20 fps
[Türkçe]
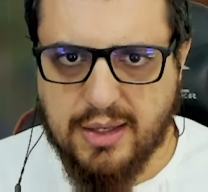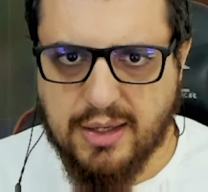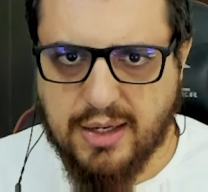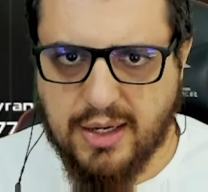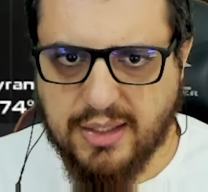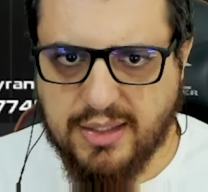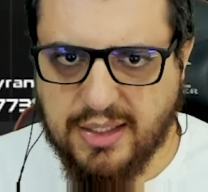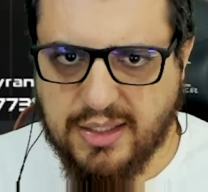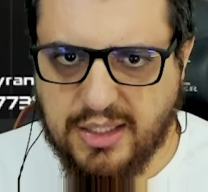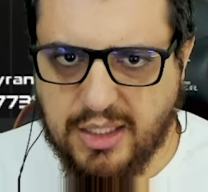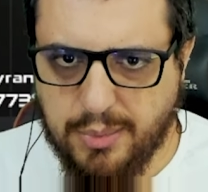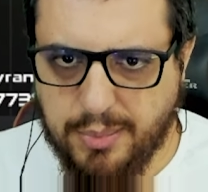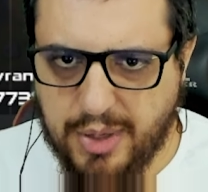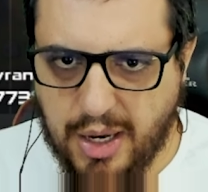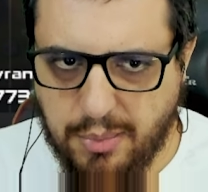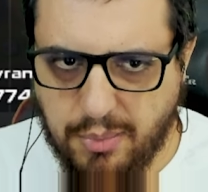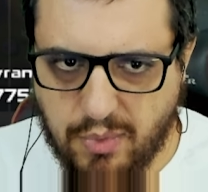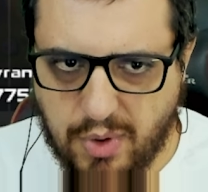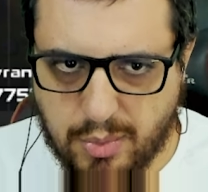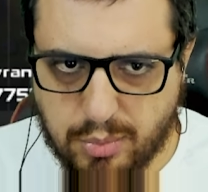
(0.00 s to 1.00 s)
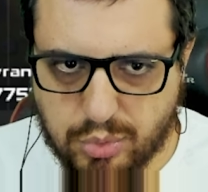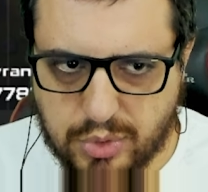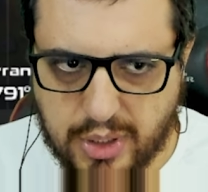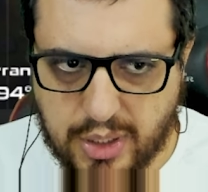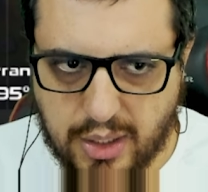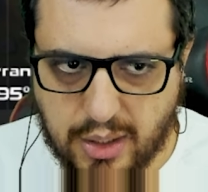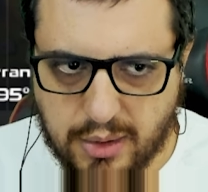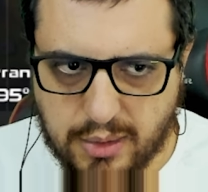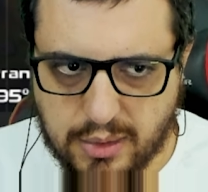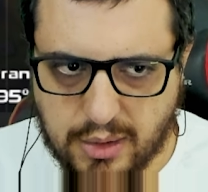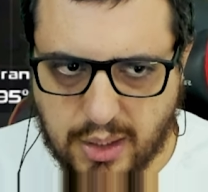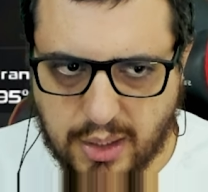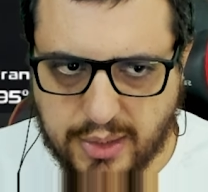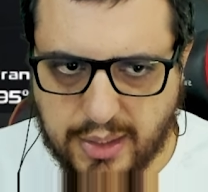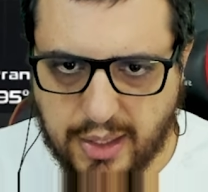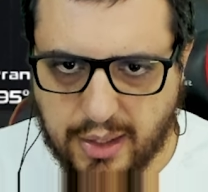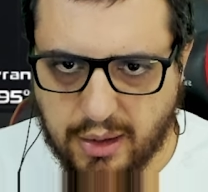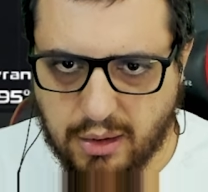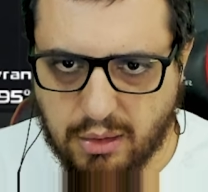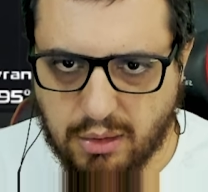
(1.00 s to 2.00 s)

Kadeh diye bir yer mi var burada ya? Kadeh.